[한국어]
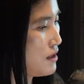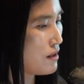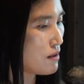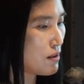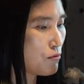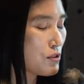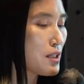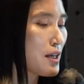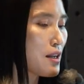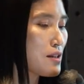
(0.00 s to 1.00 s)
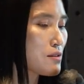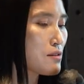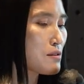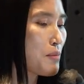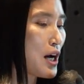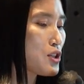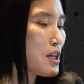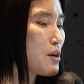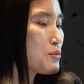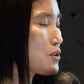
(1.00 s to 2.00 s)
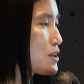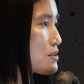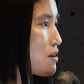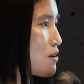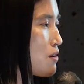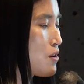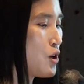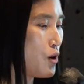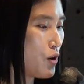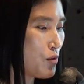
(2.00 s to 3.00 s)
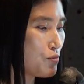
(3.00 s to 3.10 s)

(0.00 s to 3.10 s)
어, 우리나라에서는 방위사업청에서 어,